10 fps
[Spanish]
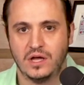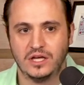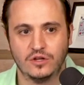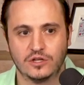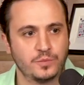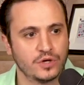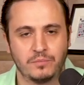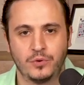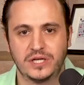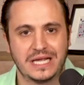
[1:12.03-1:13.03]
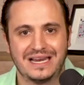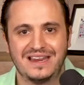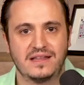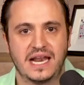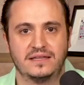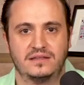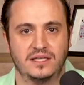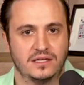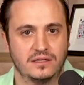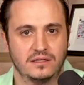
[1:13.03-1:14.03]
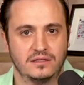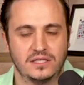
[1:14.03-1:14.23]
Y dos, porque puedes salir adelante.